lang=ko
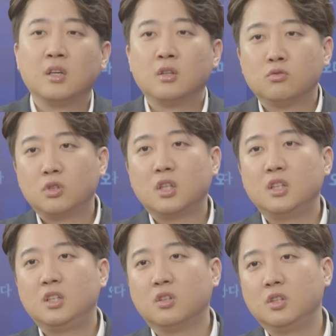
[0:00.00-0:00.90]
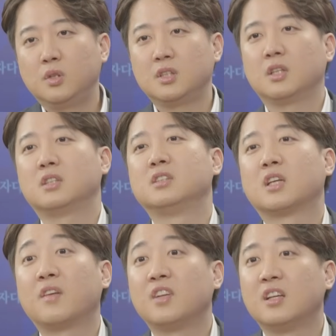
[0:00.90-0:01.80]
우리가 이건희 회장 같은
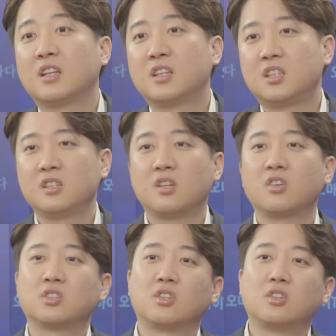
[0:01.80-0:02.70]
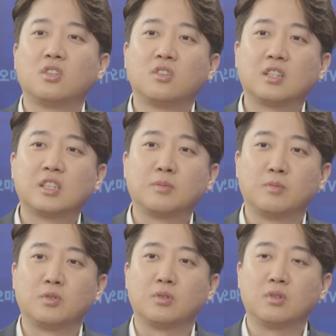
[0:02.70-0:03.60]
사람들 옛날에 신경영 선언 이런 거 할 때
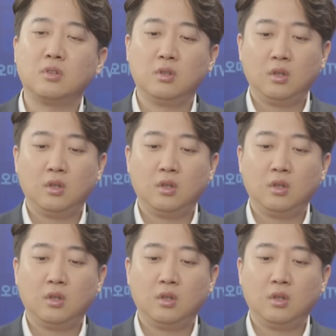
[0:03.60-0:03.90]
보면요.